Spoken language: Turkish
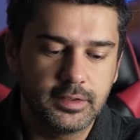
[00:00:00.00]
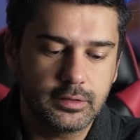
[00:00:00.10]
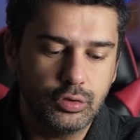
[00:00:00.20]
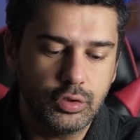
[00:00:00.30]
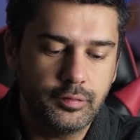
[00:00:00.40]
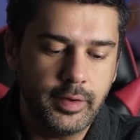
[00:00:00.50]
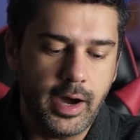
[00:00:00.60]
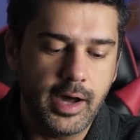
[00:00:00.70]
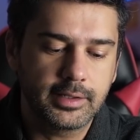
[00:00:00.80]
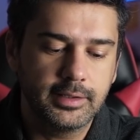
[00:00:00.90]
tıklıyorum ve
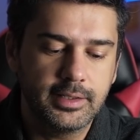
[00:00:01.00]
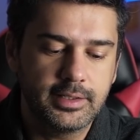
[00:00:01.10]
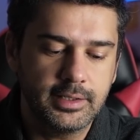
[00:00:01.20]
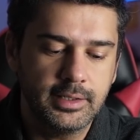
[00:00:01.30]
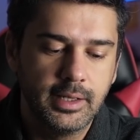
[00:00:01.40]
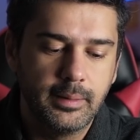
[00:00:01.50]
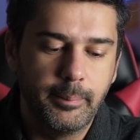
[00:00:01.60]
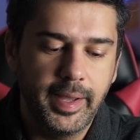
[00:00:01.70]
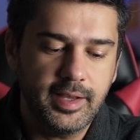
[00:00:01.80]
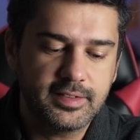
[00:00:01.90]
arkadaki
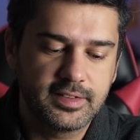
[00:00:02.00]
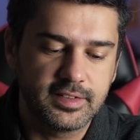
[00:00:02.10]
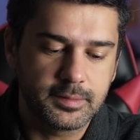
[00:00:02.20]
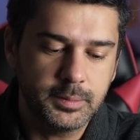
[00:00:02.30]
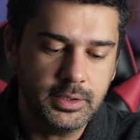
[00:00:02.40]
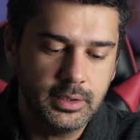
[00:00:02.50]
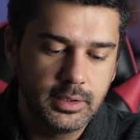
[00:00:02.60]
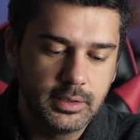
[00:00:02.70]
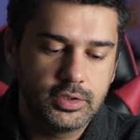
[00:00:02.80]
beyaz kısmı